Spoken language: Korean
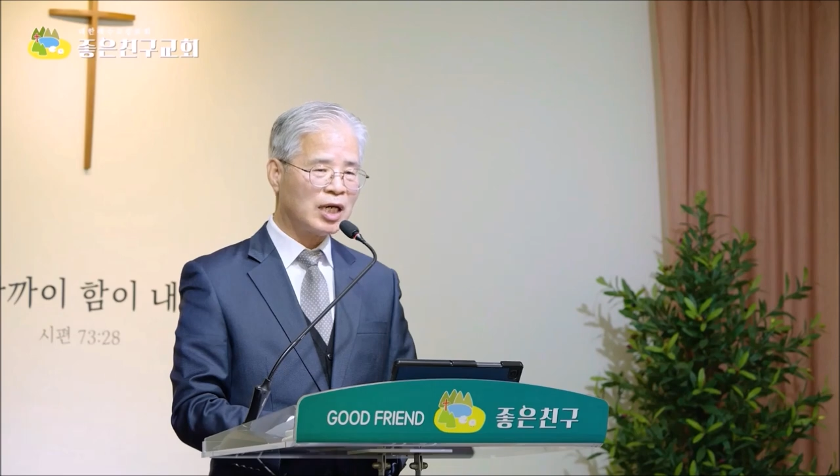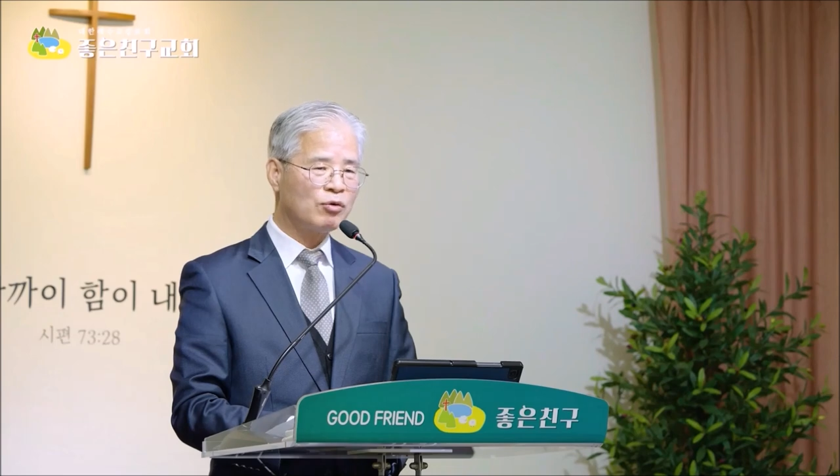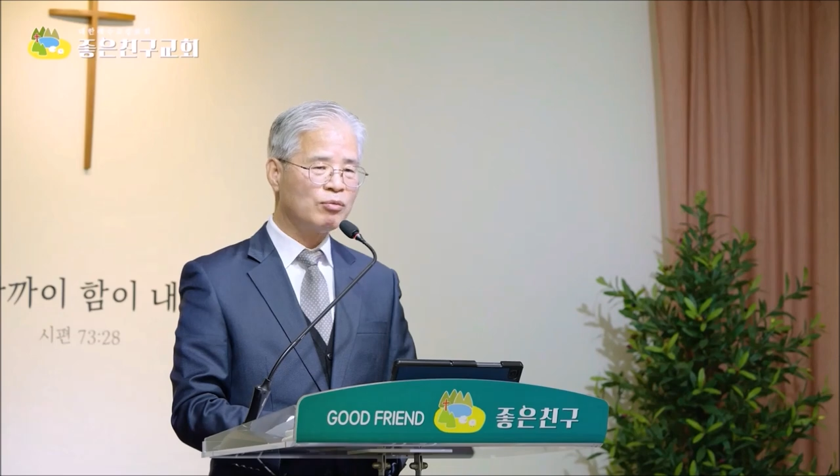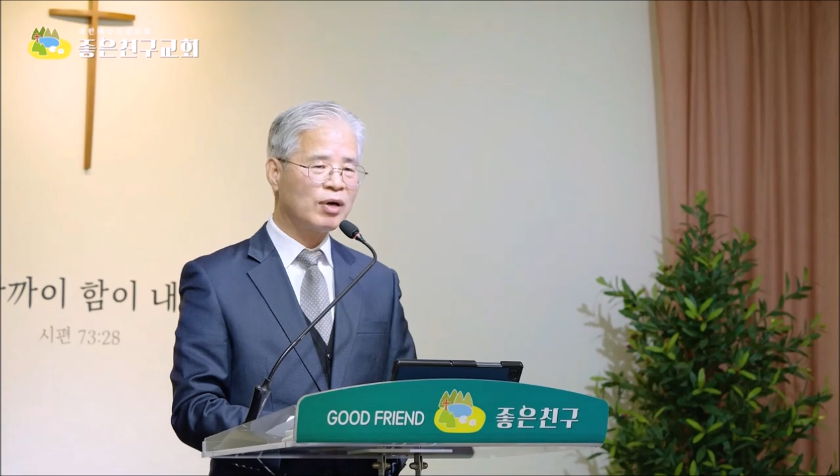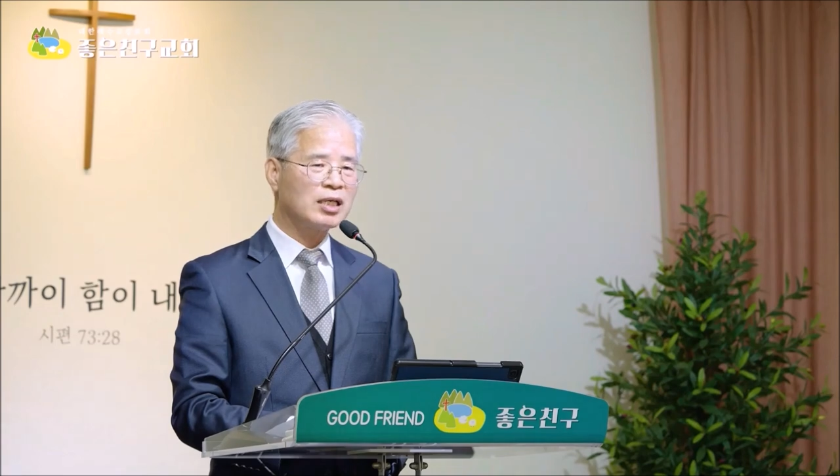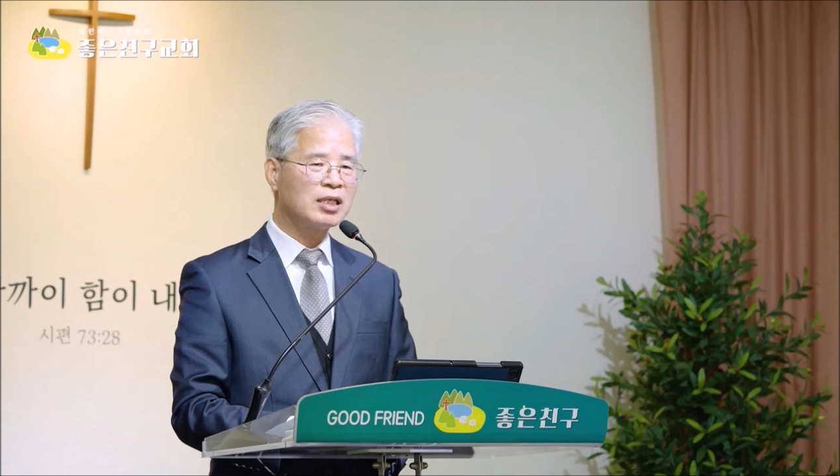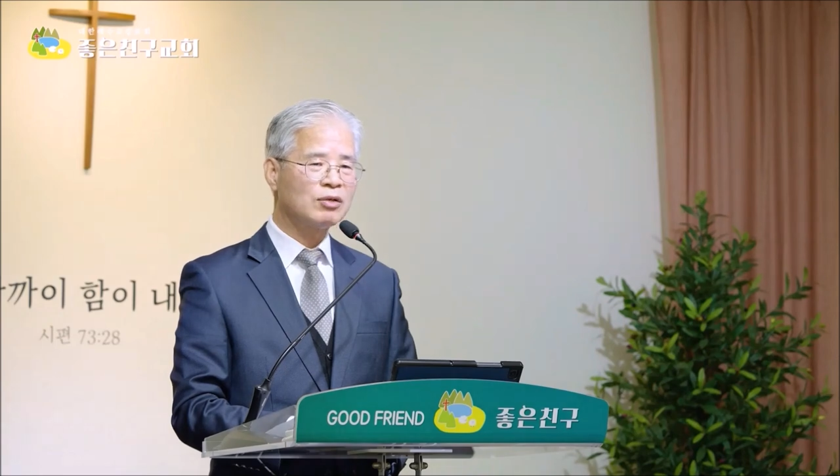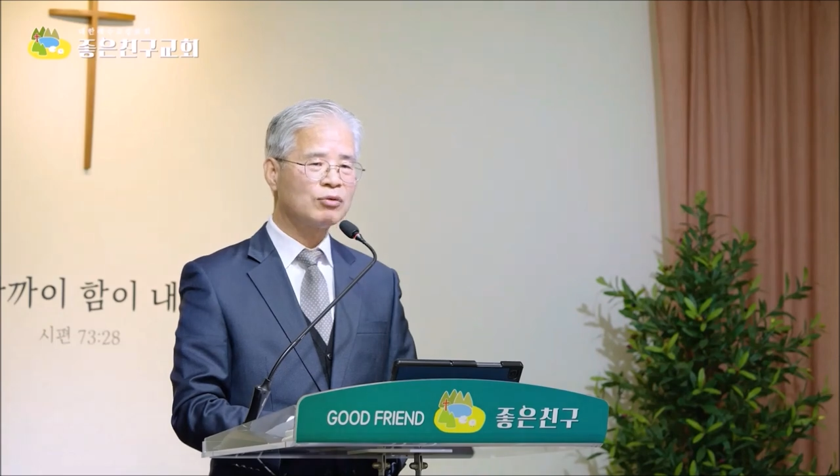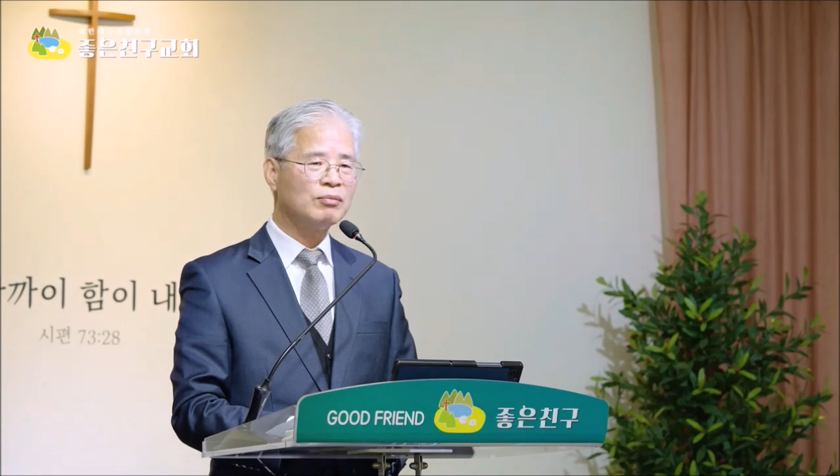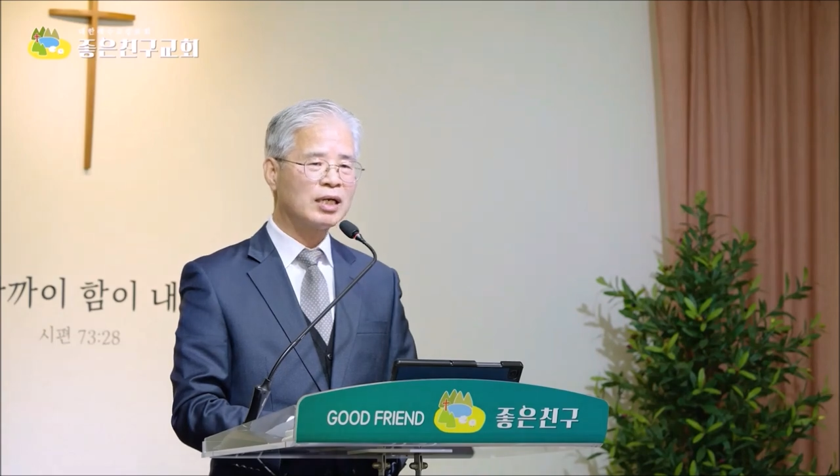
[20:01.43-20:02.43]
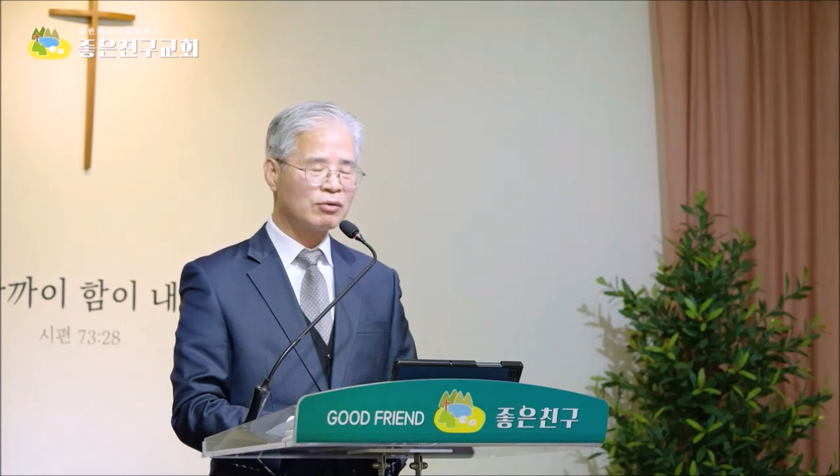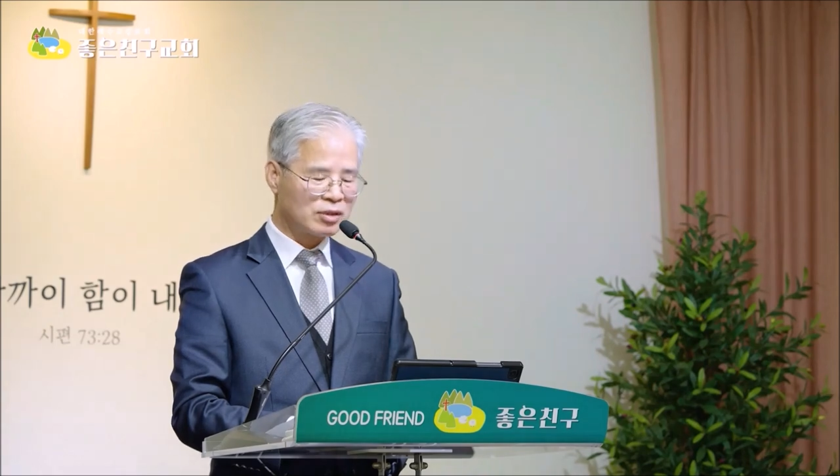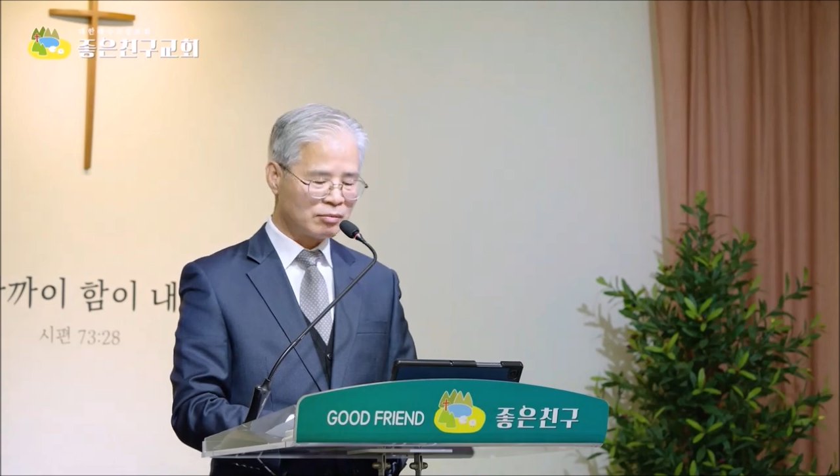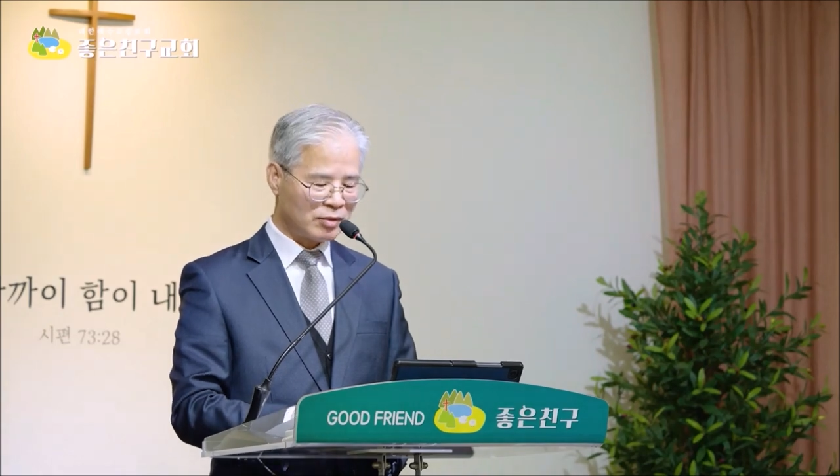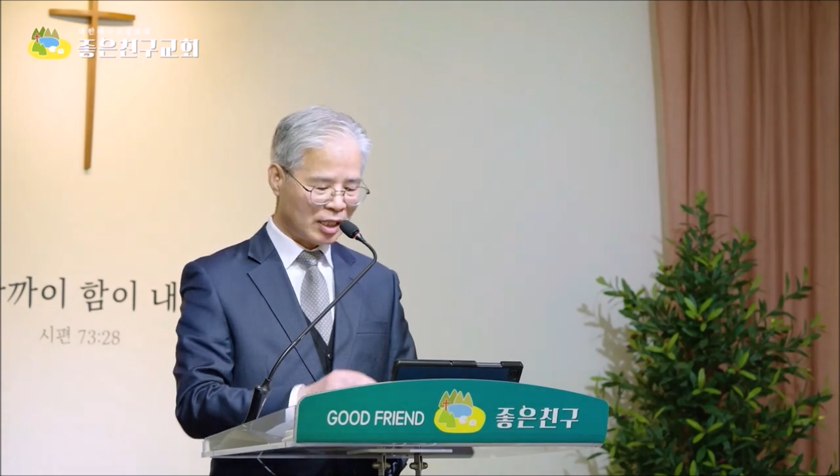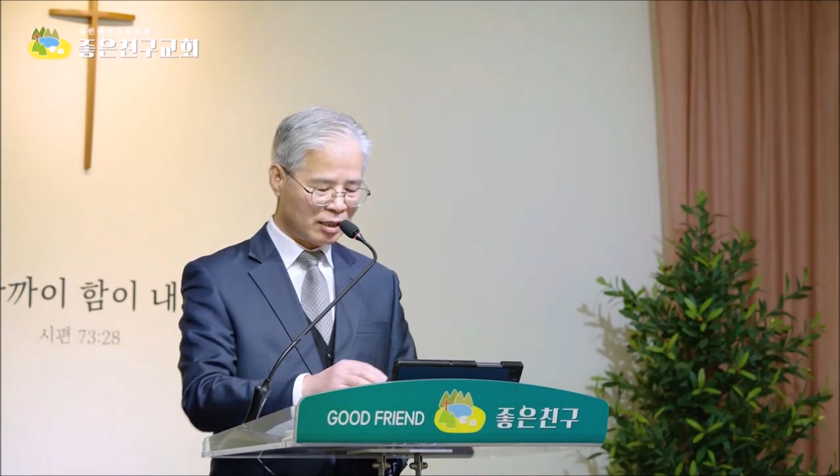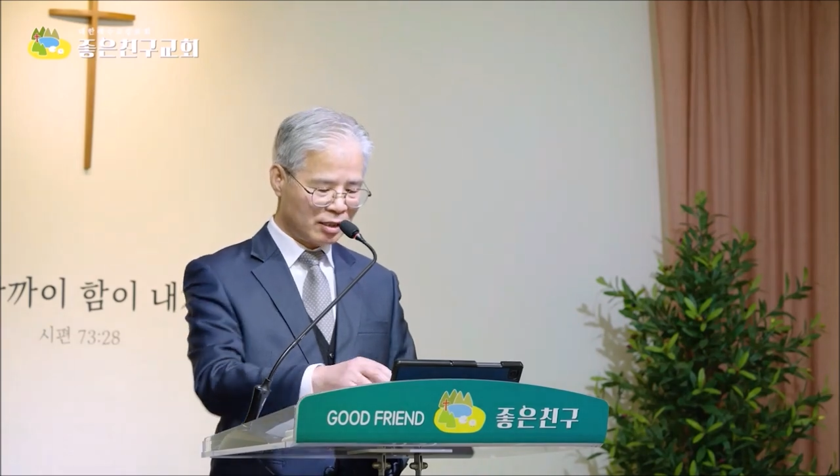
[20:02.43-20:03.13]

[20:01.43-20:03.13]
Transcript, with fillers: 야고보가 이렇게 또 말하고 있습니다.